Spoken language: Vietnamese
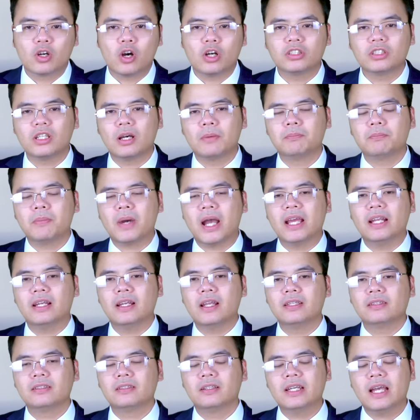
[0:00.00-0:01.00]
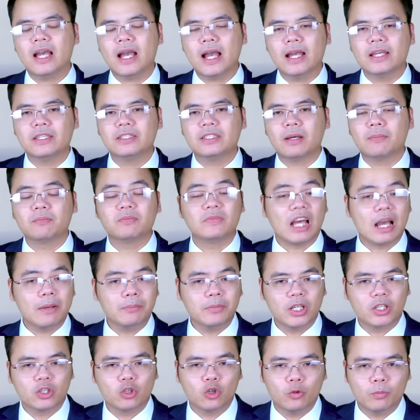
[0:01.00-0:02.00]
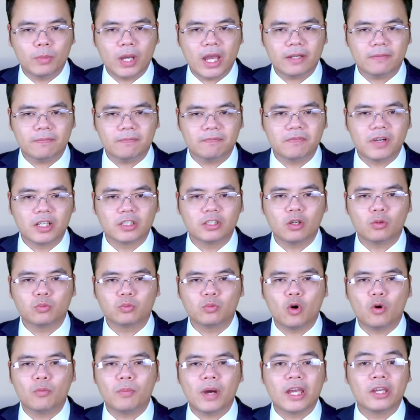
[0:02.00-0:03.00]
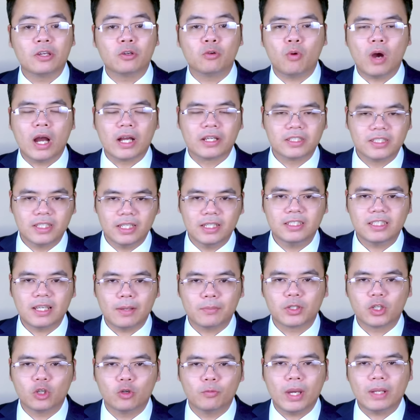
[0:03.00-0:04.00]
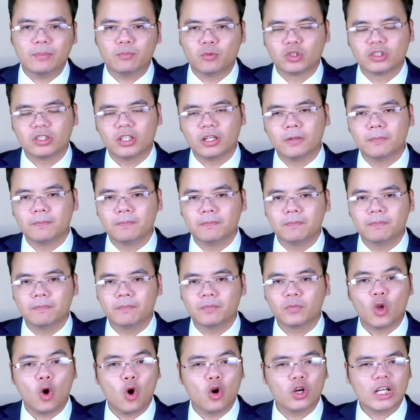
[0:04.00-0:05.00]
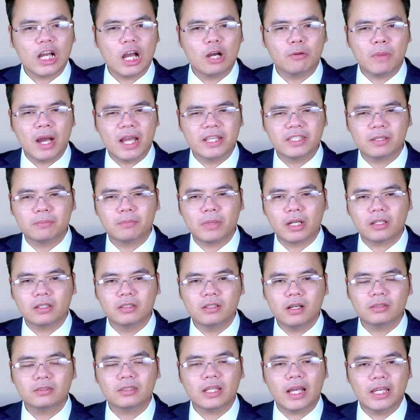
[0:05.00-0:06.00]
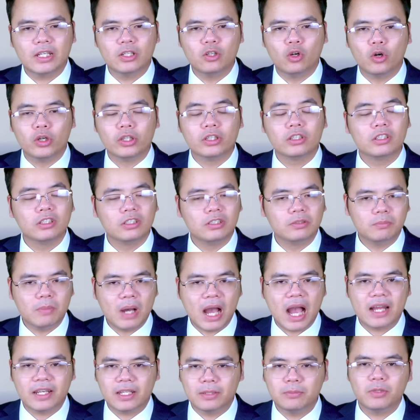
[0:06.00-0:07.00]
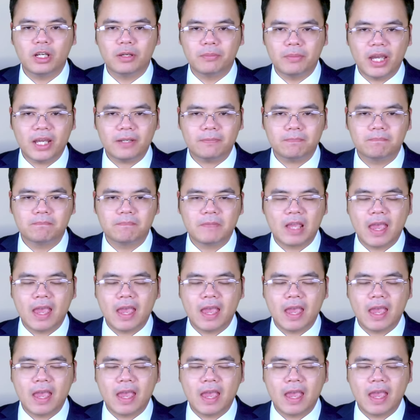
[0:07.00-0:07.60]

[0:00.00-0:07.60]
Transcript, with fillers: có tầm bay lên tới hai trăm tám mươi ki lô mét và tốc độ bay khoảng chín trăm ki lô mét một giờ. Độ cao bay trên mặt nước thay đổi từ ba đến mười mét.